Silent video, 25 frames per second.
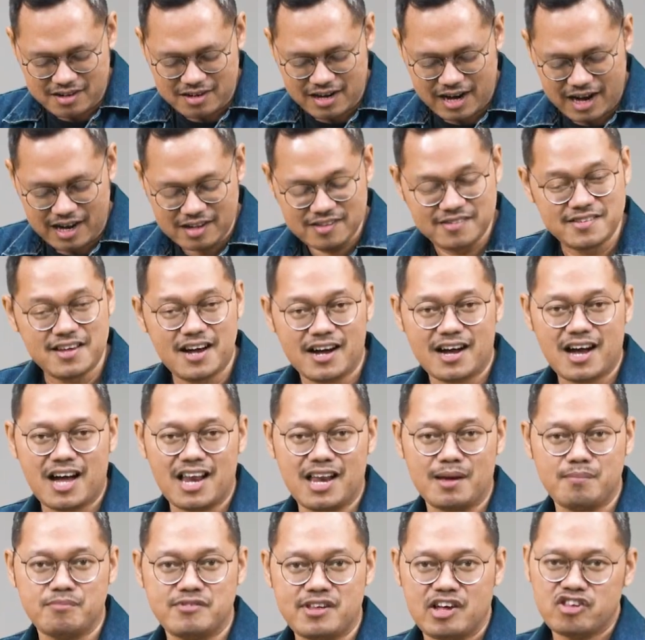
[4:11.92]
rahasia
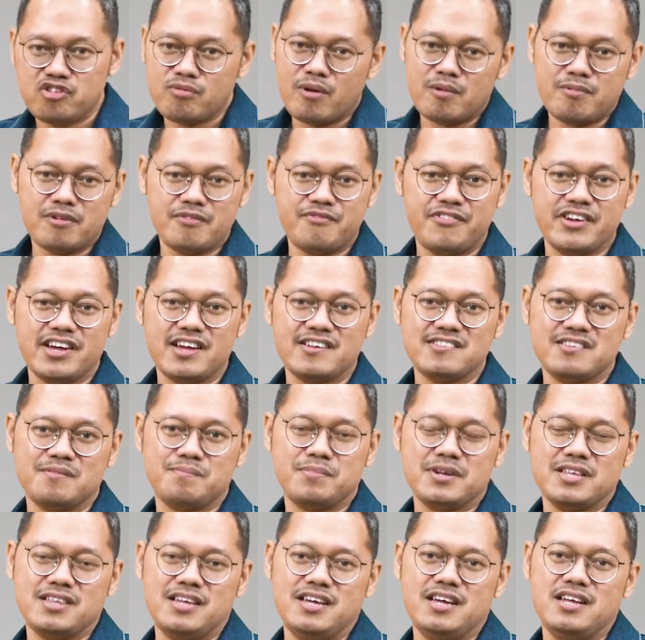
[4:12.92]
Kaleb Saya cuma berpikir
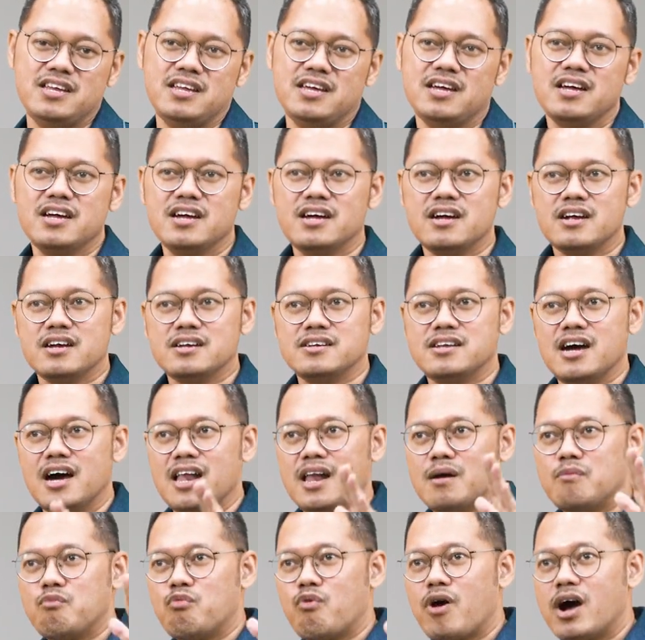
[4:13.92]
seperti ini.
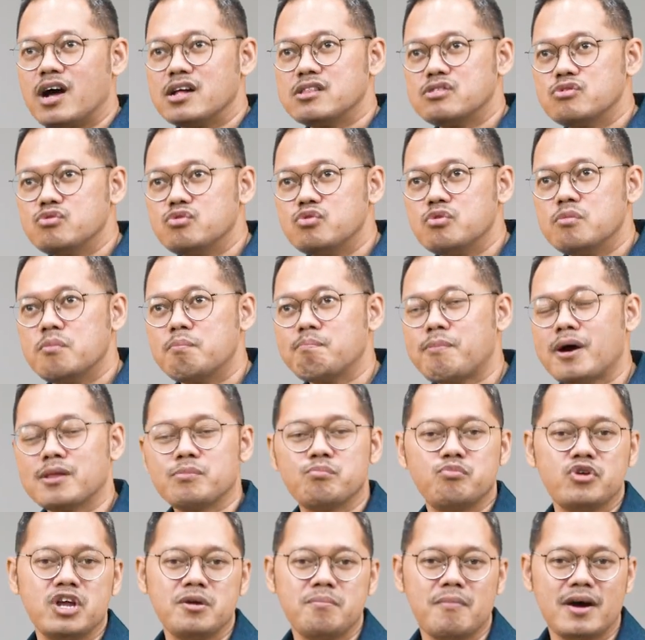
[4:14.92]
Dalam waktu 45
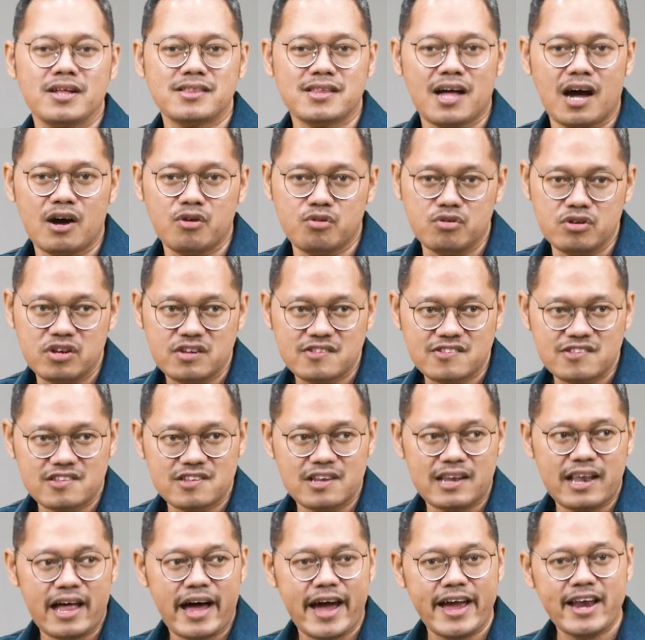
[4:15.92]
tahun,
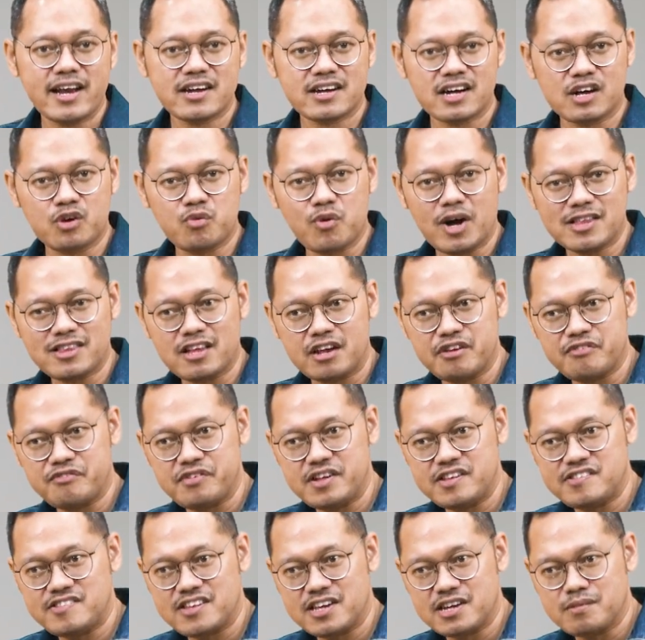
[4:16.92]
selain kekuatan
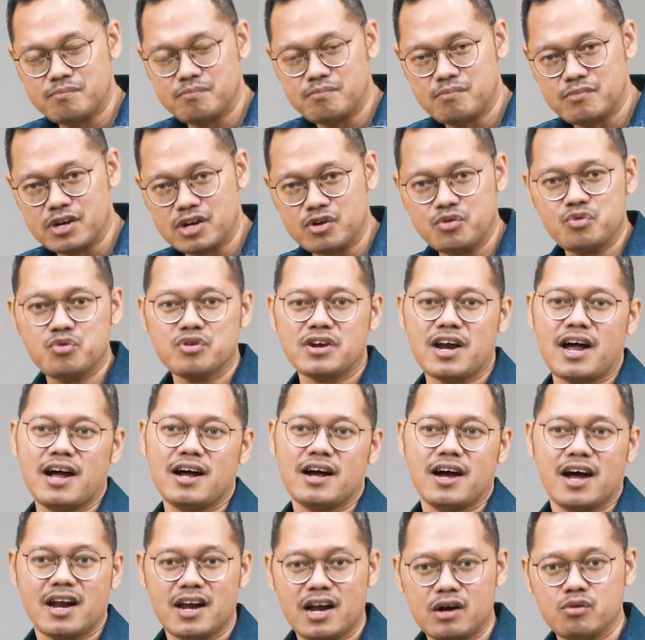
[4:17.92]
fisik berkurang
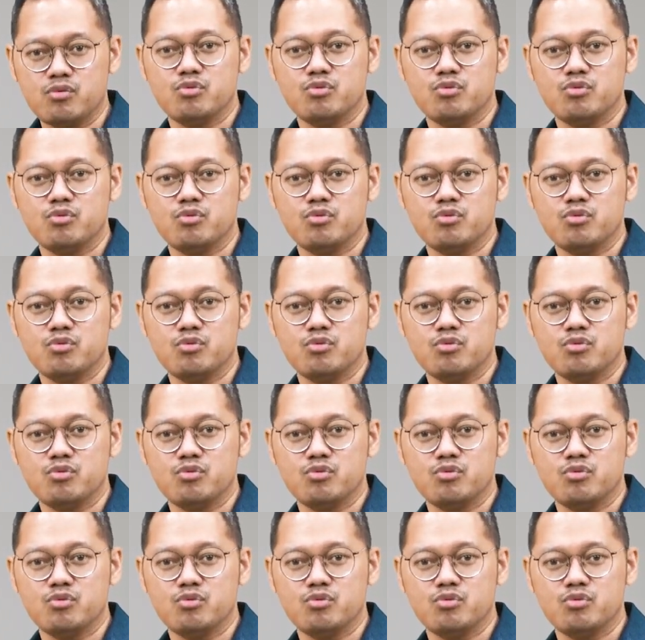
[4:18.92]
karena